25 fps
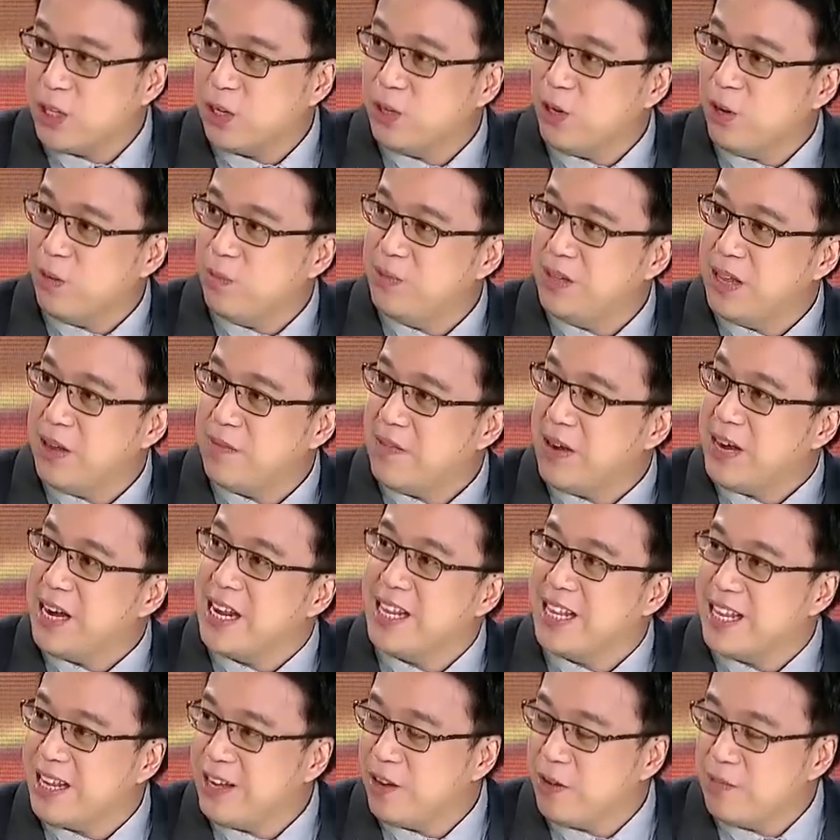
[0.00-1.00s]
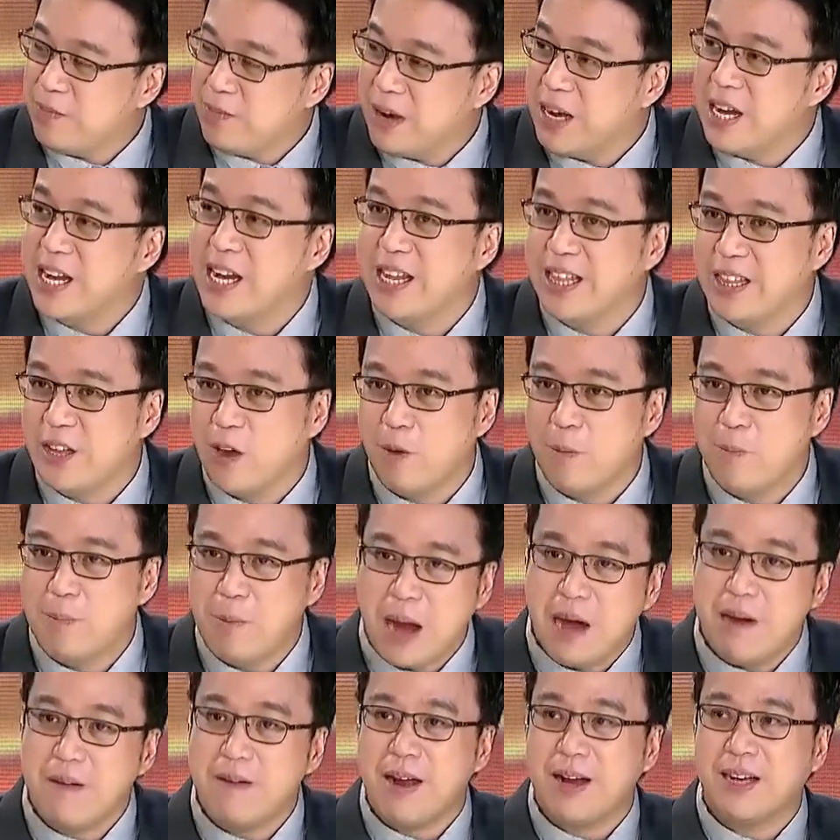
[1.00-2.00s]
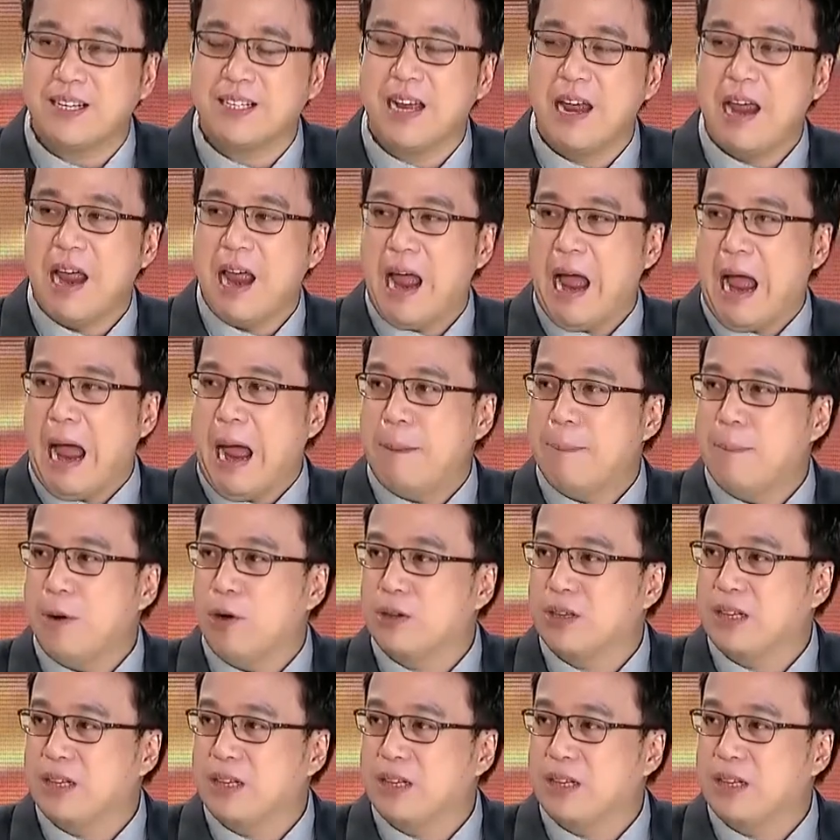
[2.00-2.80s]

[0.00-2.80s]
Protection of the validity, validity of marriage.